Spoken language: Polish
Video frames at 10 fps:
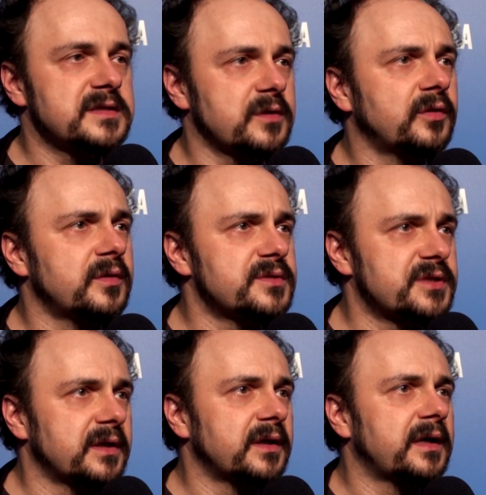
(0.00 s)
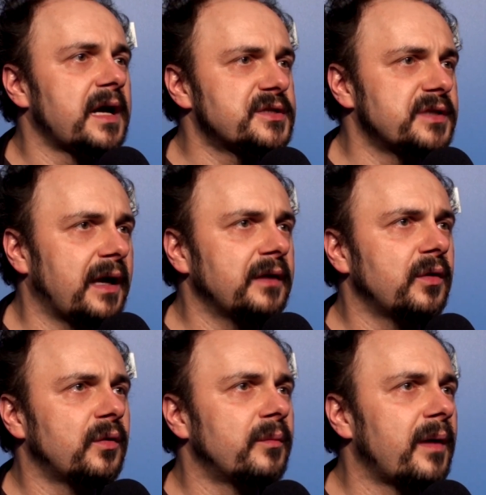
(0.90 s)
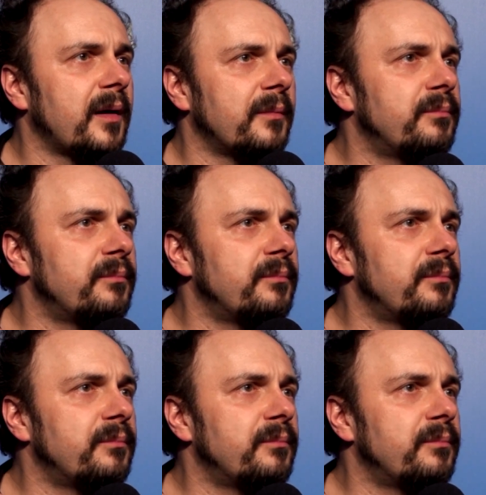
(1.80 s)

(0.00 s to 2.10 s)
jest o tym, że każdy anioł ma